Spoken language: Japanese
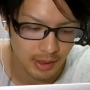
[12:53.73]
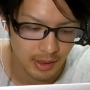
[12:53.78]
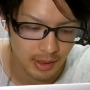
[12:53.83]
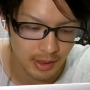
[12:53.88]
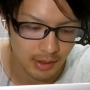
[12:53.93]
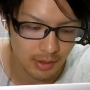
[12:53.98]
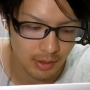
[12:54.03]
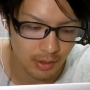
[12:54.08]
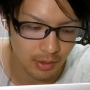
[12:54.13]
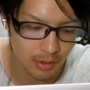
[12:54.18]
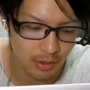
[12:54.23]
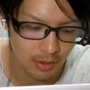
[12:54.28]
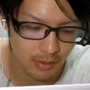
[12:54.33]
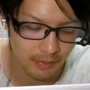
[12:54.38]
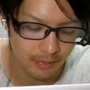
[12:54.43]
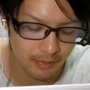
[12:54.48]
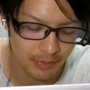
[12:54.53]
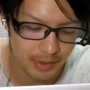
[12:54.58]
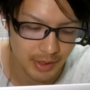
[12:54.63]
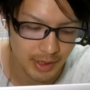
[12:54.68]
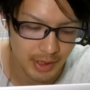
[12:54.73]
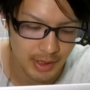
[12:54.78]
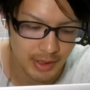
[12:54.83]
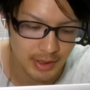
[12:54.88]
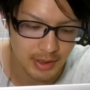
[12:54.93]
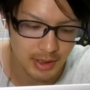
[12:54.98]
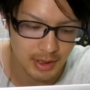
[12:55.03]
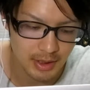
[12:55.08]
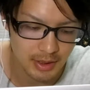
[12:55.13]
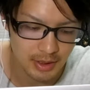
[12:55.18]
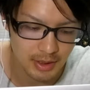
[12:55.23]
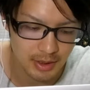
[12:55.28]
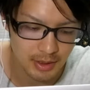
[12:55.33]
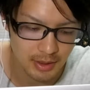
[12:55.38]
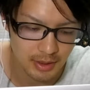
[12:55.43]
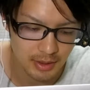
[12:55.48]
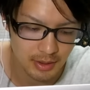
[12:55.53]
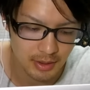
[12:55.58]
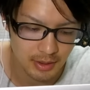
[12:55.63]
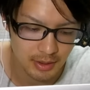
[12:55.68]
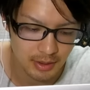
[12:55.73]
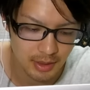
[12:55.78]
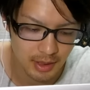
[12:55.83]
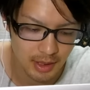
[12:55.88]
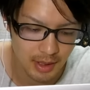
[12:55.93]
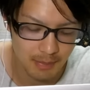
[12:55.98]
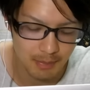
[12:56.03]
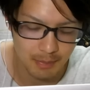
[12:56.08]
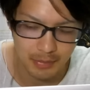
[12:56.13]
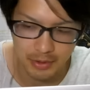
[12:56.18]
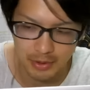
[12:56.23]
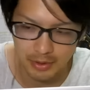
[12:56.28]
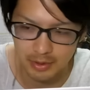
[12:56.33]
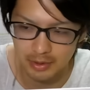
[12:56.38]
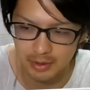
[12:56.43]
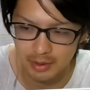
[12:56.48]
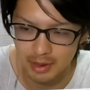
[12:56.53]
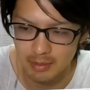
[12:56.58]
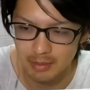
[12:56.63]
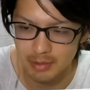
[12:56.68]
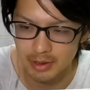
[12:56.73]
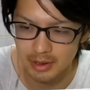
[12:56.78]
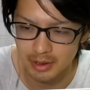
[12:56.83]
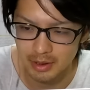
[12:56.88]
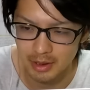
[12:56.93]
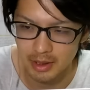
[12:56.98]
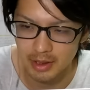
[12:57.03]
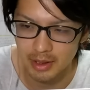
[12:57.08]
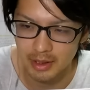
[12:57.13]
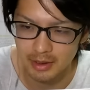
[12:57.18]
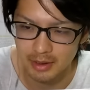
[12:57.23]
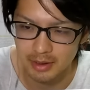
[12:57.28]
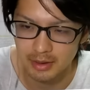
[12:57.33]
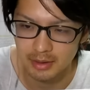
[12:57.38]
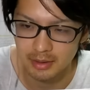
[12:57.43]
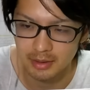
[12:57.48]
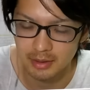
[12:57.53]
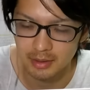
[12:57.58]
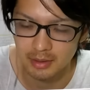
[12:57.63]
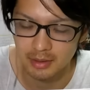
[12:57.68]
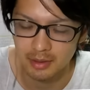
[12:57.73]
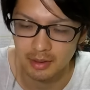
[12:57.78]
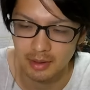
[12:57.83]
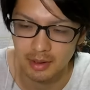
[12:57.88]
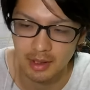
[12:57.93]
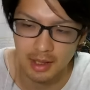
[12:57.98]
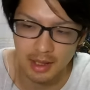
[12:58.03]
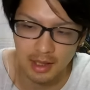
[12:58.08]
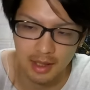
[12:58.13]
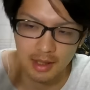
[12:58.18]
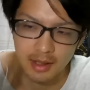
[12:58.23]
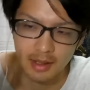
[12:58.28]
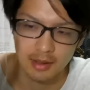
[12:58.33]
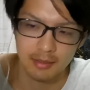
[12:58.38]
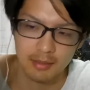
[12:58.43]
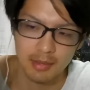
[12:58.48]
えー、この必殺アップするかもしれないやつか、